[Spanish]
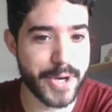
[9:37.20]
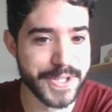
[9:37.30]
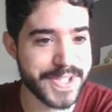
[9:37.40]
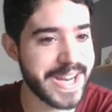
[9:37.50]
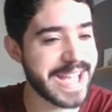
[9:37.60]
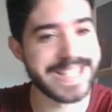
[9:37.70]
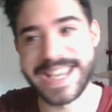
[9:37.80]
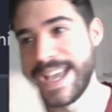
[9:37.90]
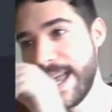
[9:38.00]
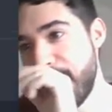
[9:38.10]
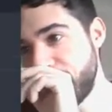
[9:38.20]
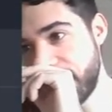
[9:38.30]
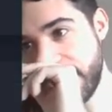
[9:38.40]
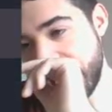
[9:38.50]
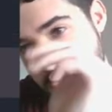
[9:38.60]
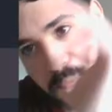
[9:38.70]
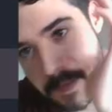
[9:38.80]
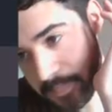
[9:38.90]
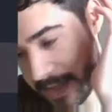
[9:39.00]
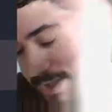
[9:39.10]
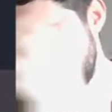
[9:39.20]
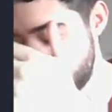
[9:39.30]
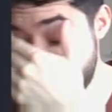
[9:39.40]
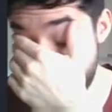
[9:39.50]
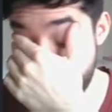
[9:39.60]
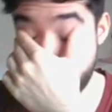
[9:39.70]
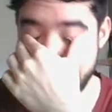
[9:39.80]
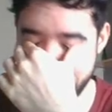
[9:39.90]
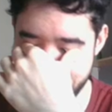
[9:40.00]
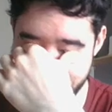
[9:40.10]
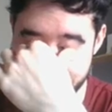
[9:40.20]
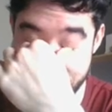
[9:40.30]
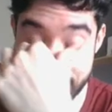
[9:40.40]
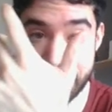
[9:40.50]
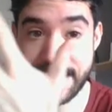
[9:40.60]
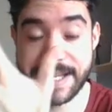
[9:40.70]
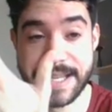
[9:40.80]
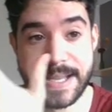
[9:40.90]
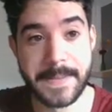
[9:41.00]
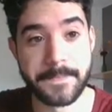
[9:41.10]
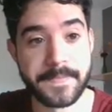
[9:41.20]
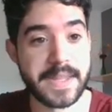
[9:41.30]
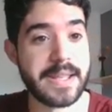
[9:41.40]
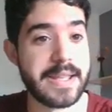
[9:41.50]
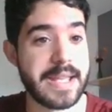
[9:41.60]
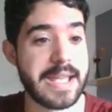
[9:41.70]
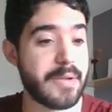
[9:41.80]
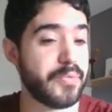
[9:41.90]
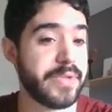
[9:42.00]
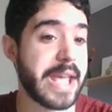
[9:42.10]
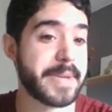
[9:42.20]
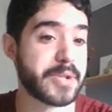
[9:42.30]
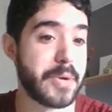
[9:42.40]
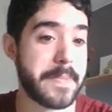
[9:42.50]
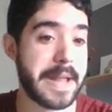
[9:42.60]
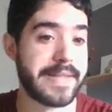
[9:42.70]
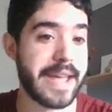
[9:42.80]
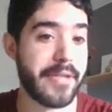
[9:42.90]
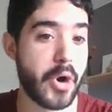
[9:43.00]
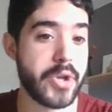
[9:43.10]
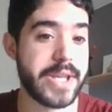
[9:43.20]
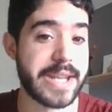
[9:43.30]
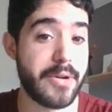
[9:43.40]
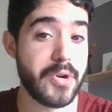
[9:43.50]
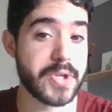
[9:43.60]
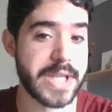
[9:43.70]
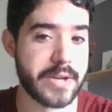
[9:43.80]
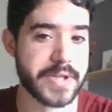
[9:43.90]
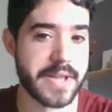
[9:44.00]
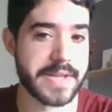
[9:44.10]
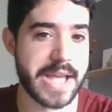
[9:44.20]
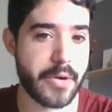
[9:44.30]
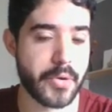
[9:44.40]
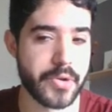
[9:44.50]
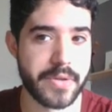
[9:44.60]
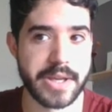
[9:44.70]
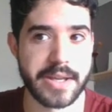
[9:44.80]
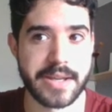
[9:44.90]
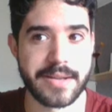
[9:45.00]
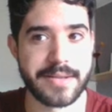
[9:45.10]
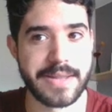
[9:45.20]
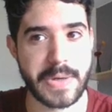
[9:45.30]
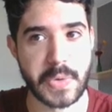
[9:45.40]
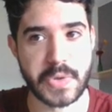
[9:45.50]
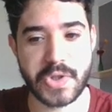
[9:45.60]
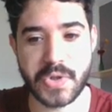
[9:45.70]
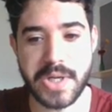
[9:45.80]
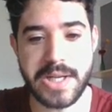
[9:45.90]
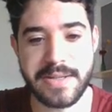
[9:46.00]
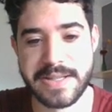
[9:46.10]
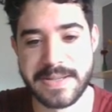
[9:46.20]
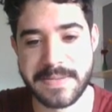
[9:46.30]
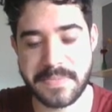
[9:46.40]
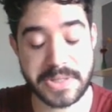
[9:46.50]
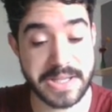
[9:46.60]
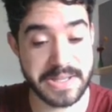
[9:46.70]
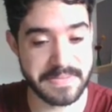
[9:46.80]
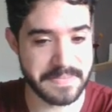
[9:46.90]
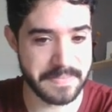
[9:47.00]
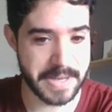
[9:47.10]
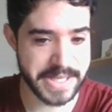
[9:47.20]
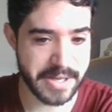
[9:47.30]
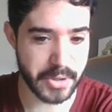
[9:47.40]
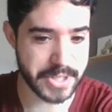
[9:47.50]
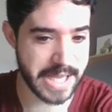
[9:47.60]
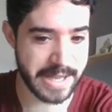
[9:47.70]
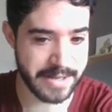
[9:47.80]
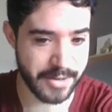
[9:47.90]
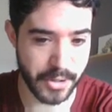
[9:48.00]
consola. Es que es un, es un memazo, tío. En fin, es que un día me estuve planteando, oye, traigo los diarios de desarrollo de, consola. Pero es que vais, o sea,